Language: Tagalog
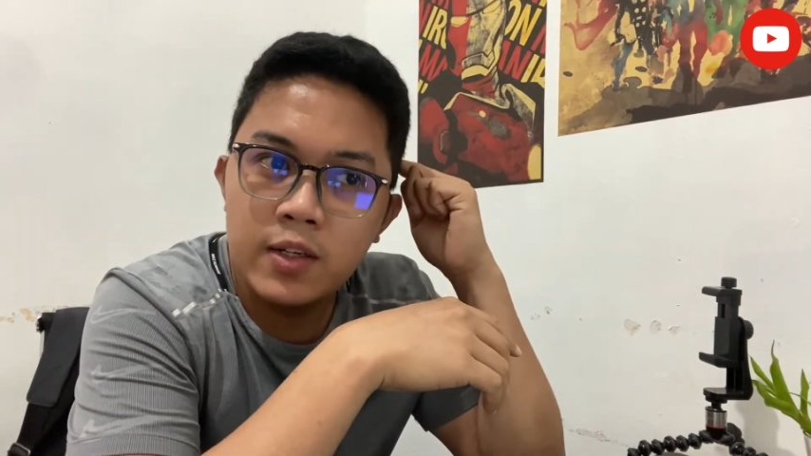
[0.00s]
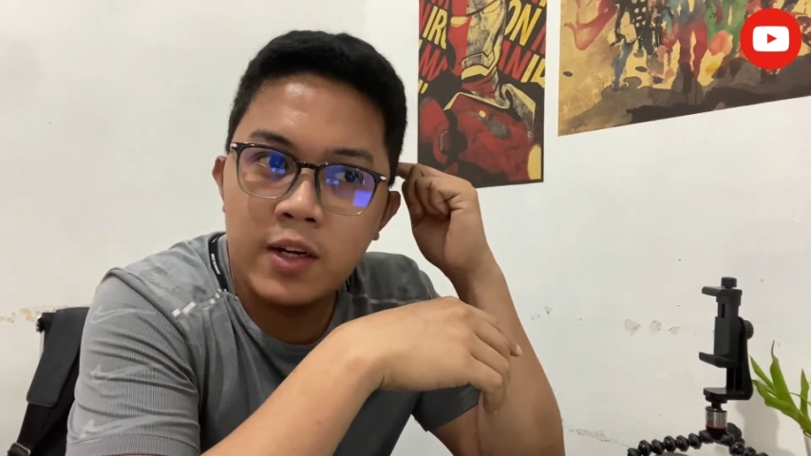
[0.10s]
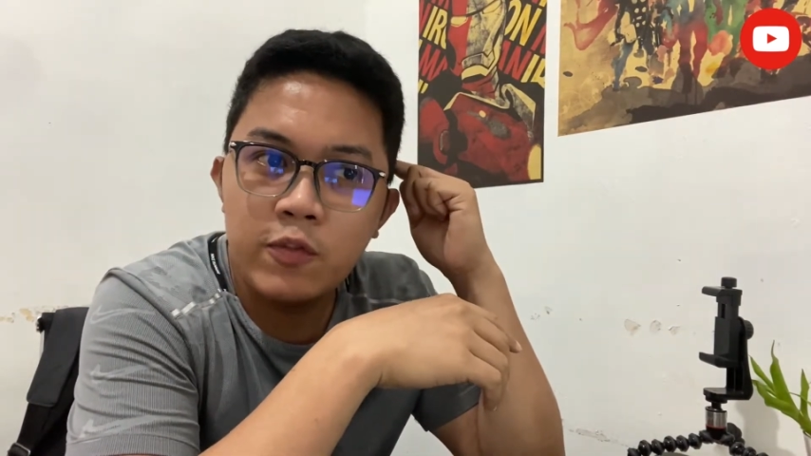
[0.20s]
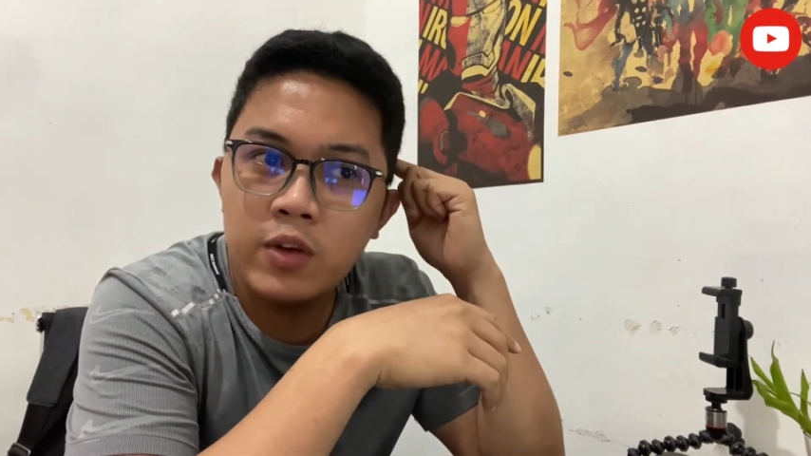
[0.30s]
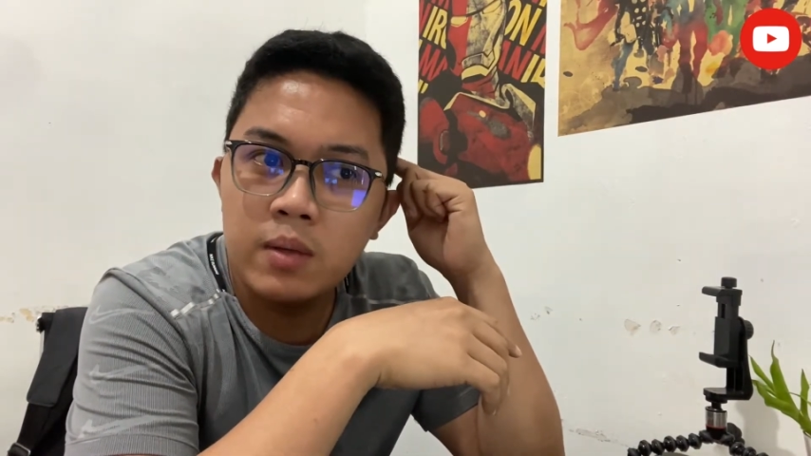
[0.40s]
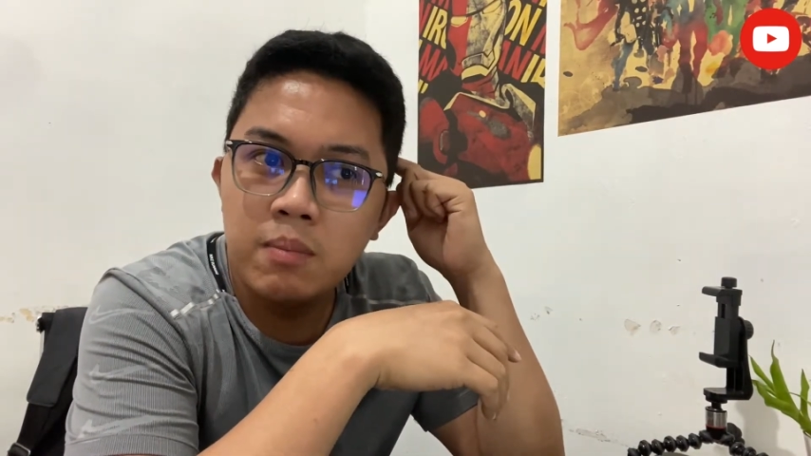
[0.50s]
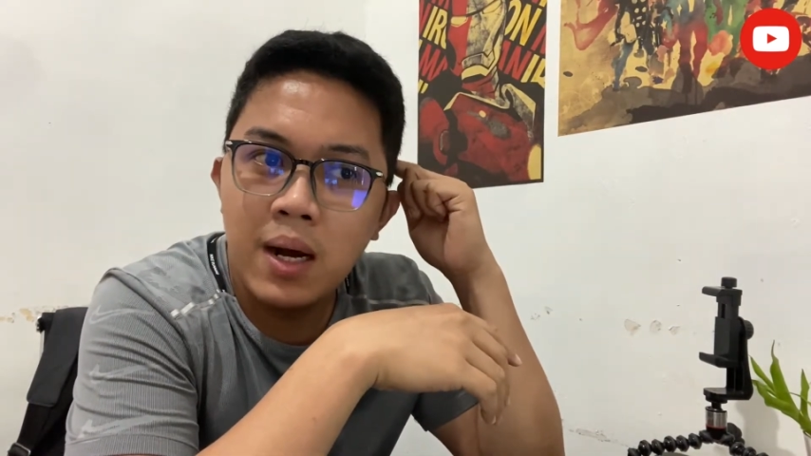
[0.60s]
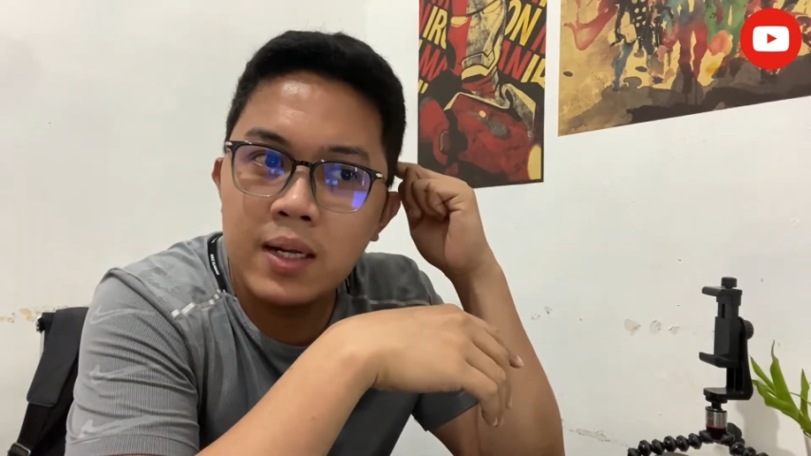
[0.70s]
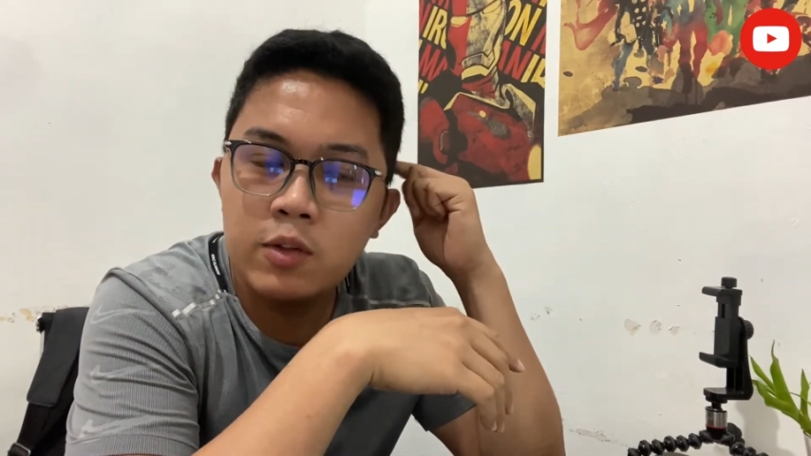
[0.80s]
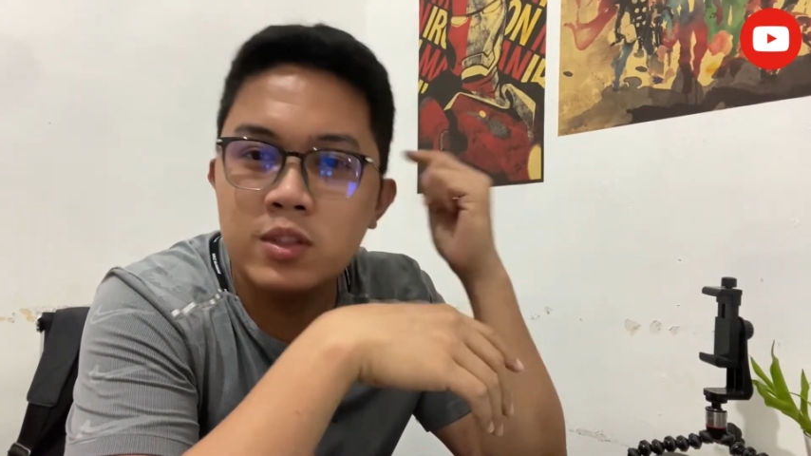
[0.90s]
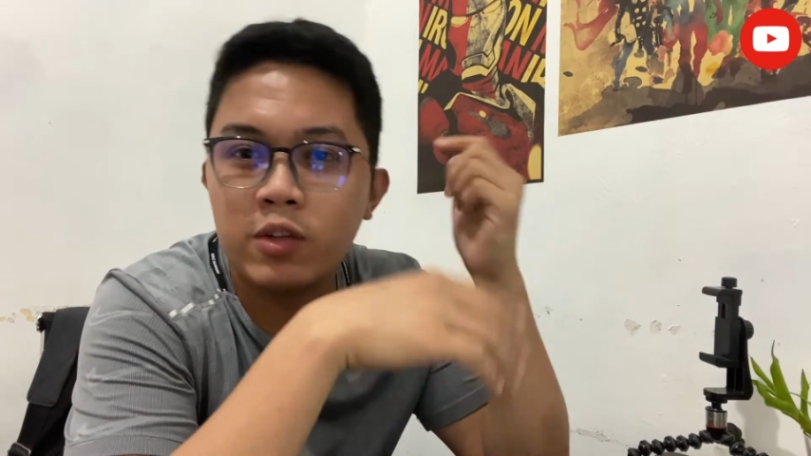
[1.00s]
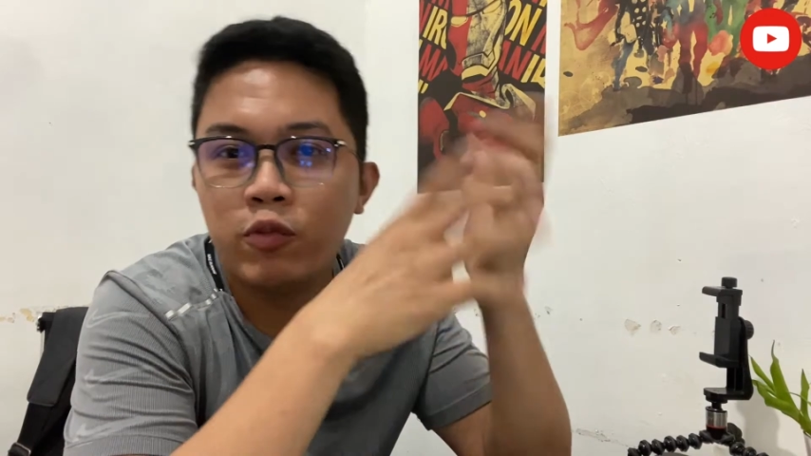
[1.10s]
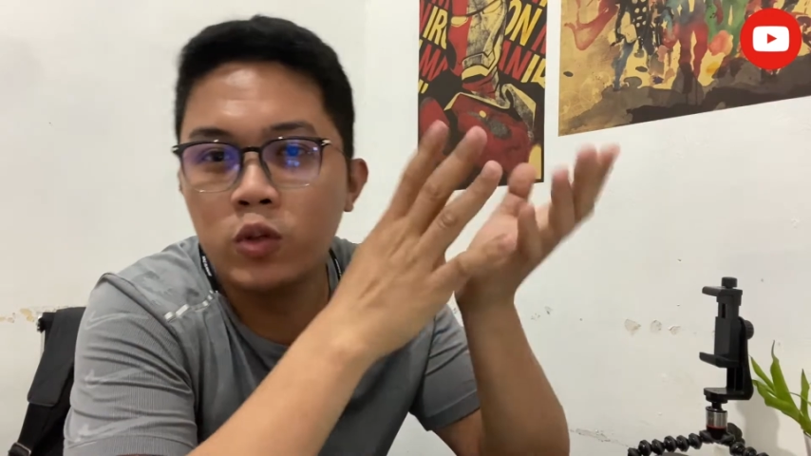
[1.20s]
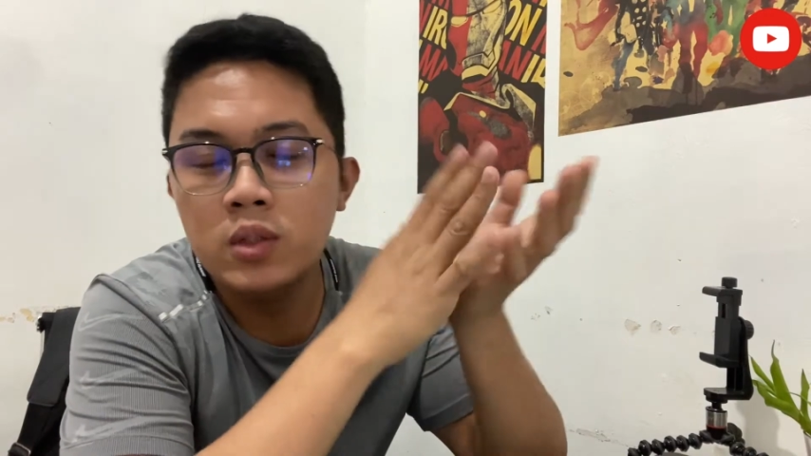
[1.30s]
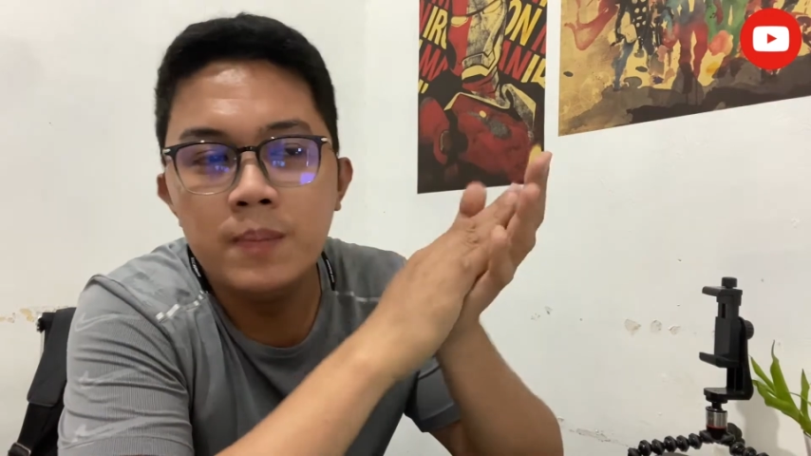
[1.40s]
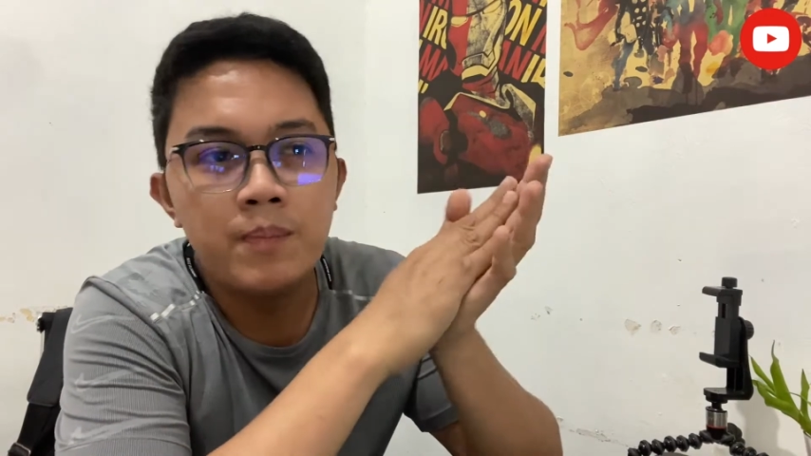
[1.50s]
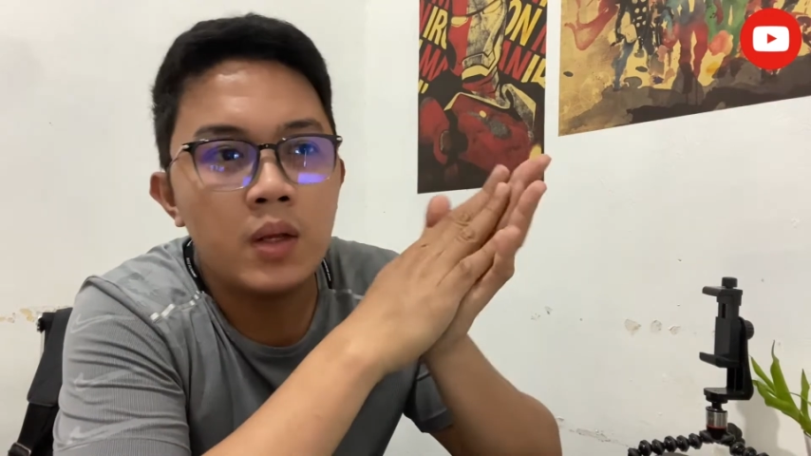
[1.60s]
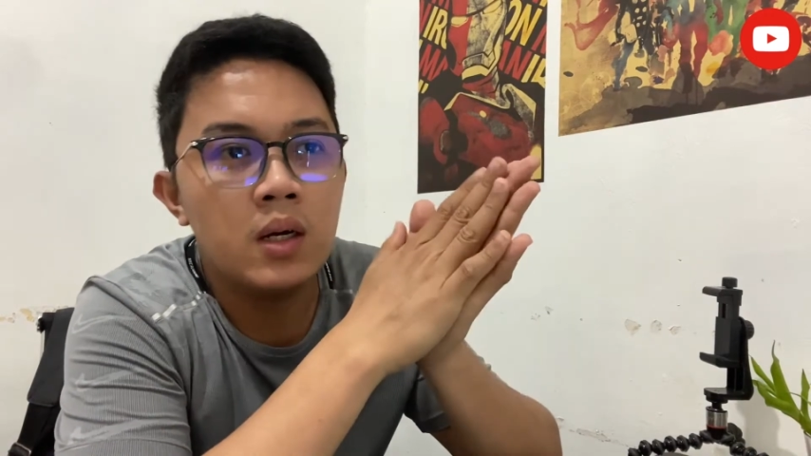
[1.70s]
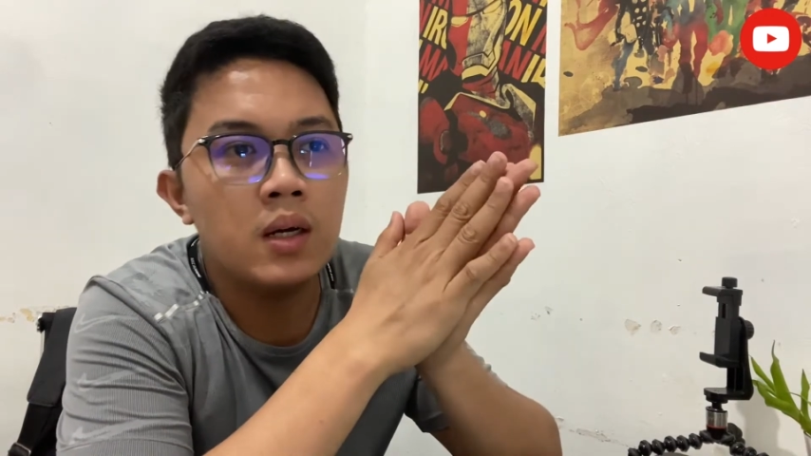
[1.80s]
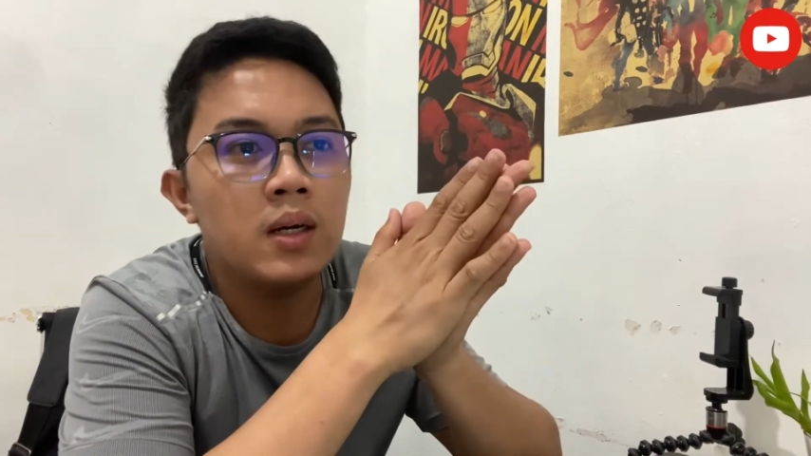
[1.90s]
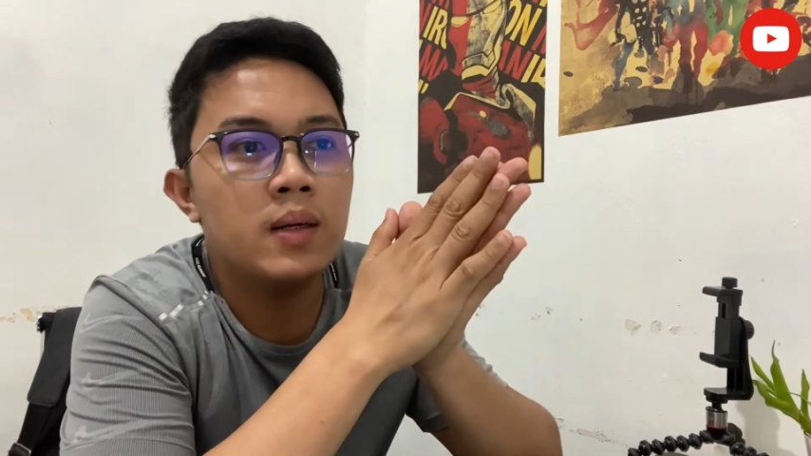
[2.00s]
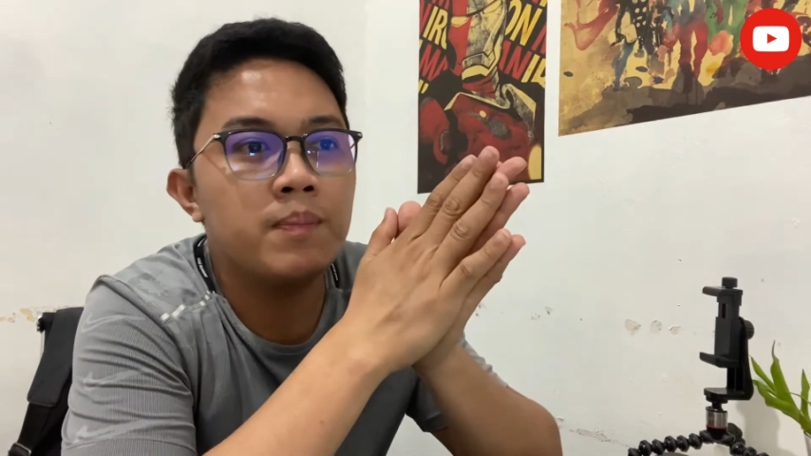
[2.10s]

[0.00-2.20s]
ng feedback dun sa food. Uh,